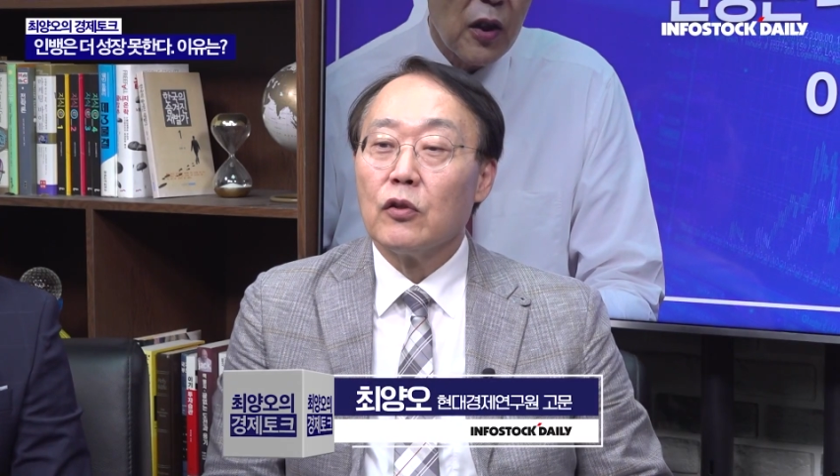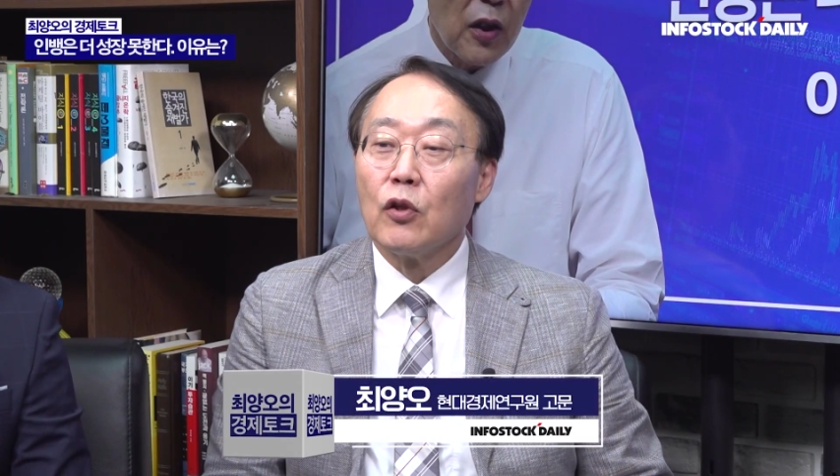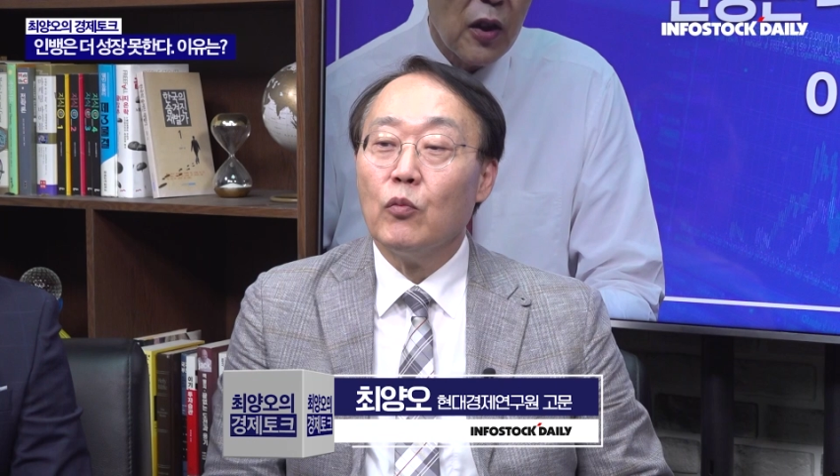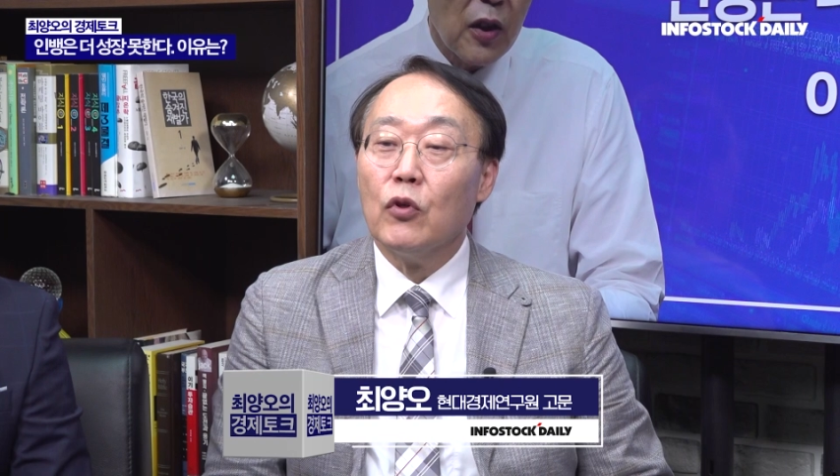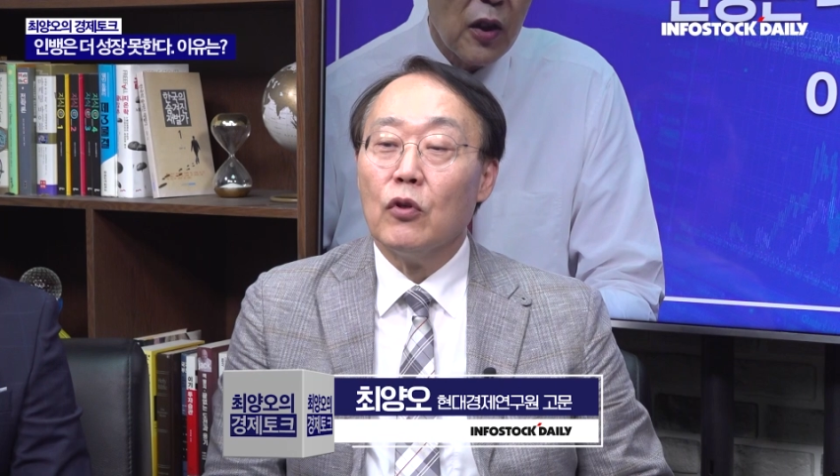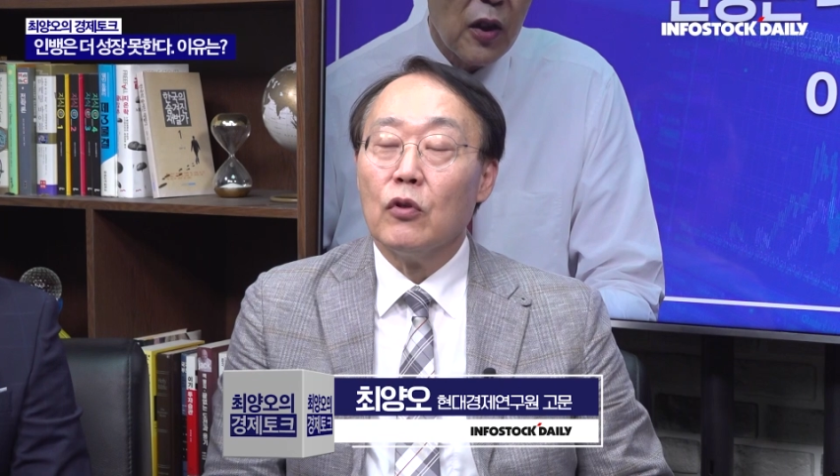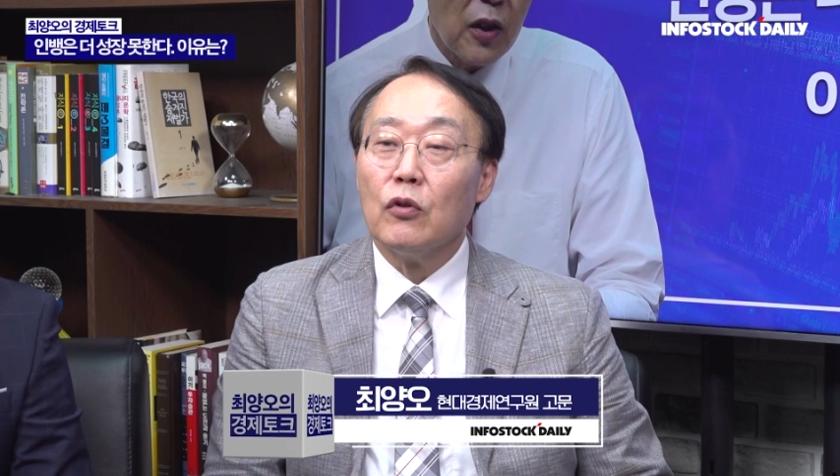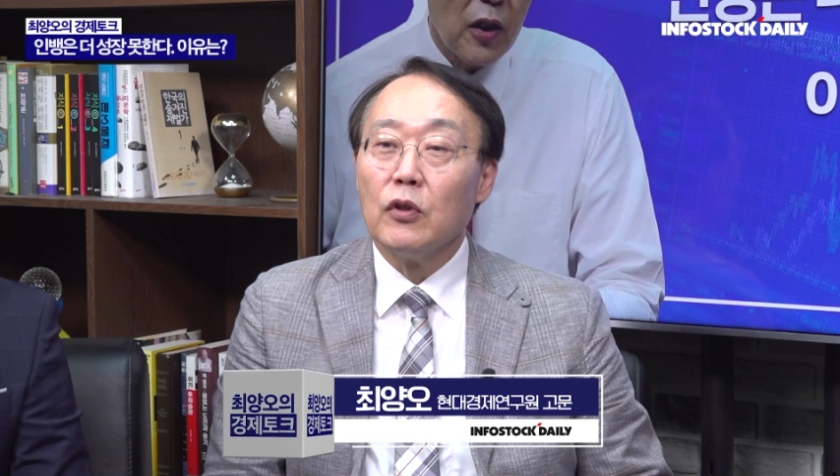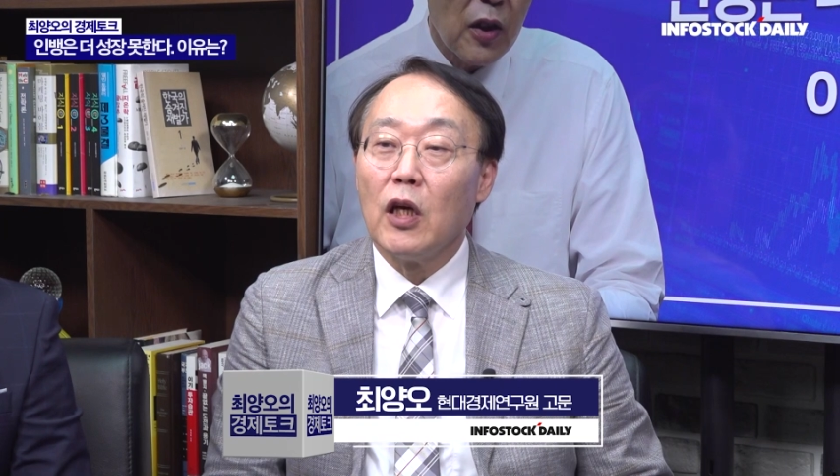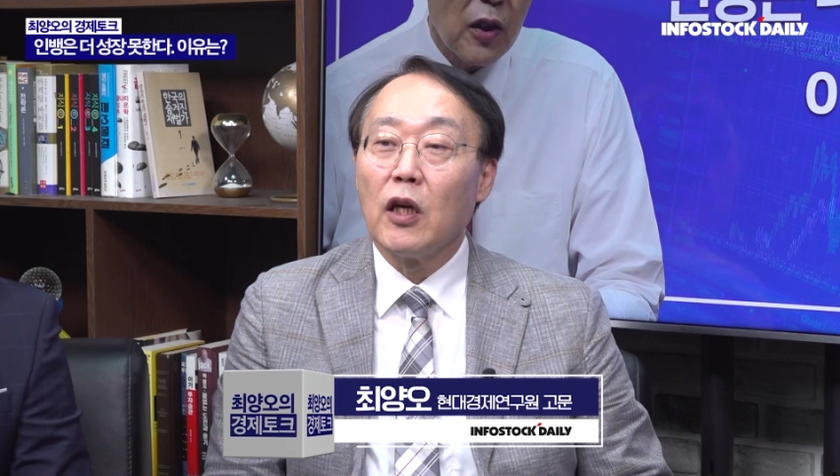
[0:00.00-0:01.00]
전무
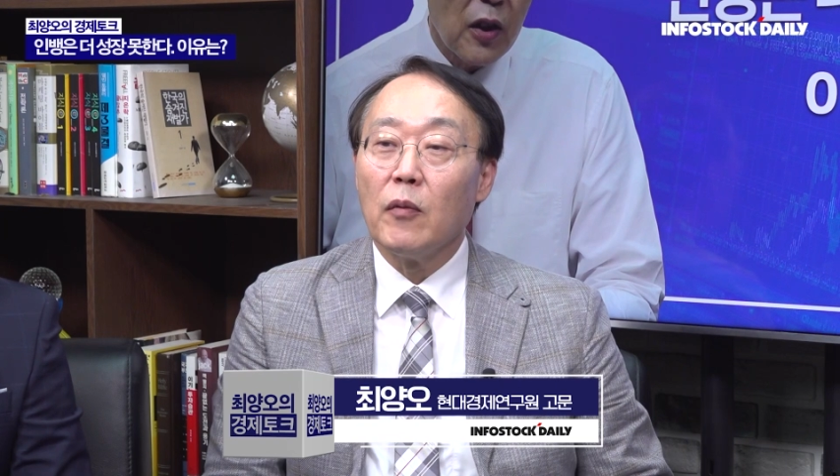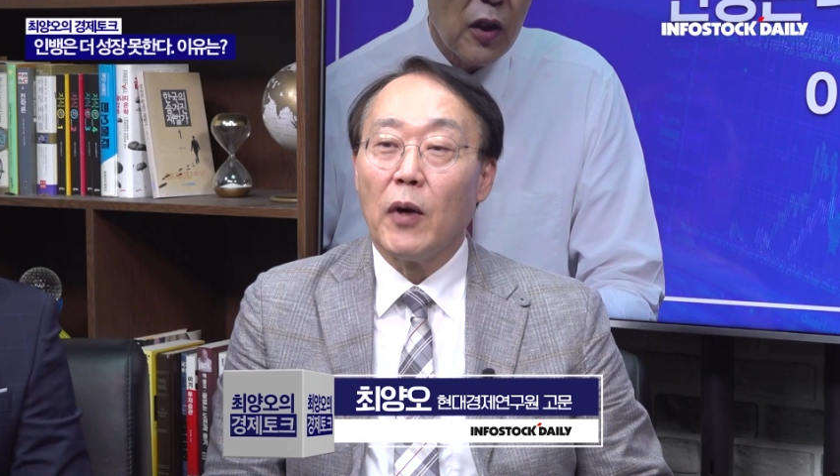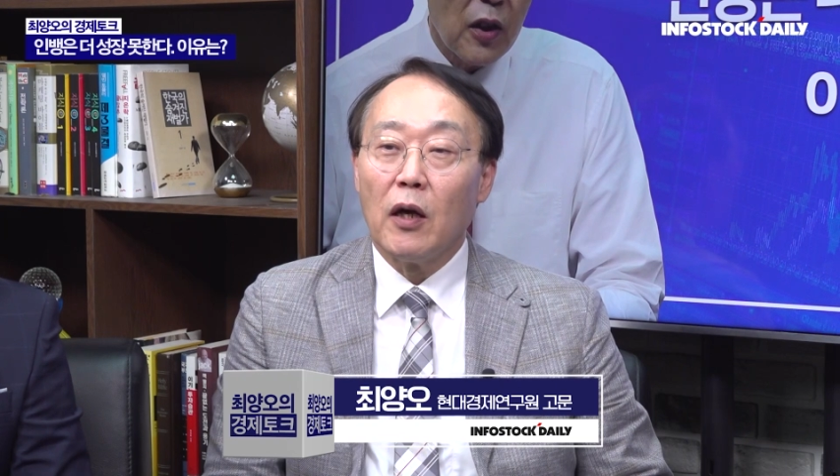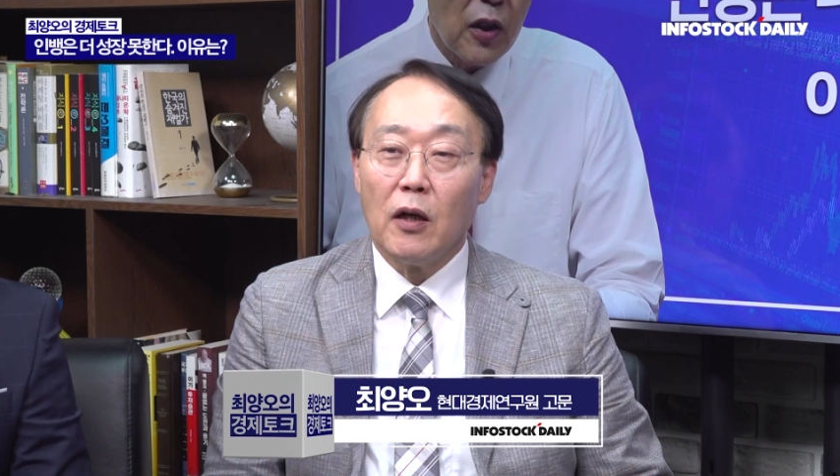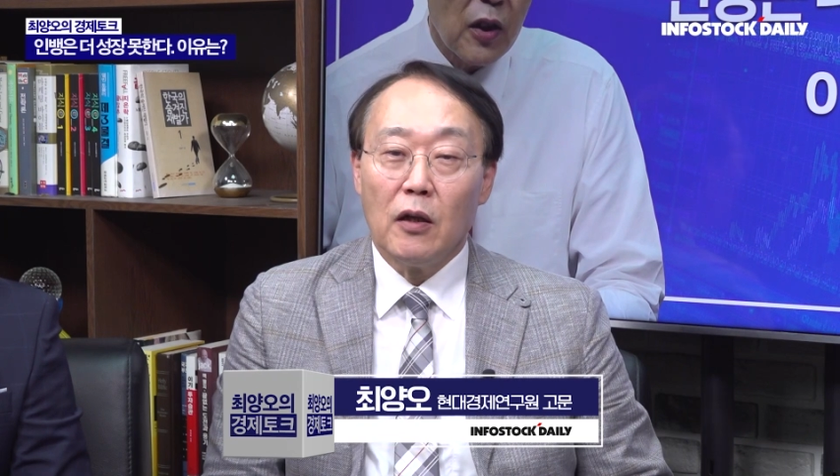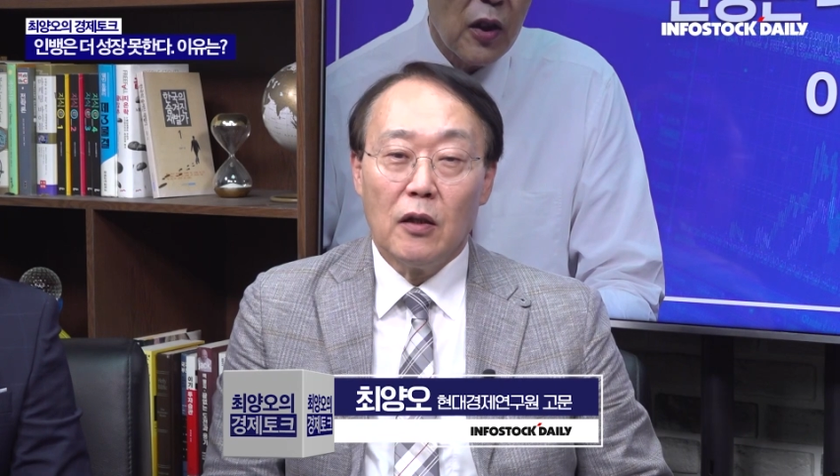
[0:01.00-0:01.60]
얘기해봐.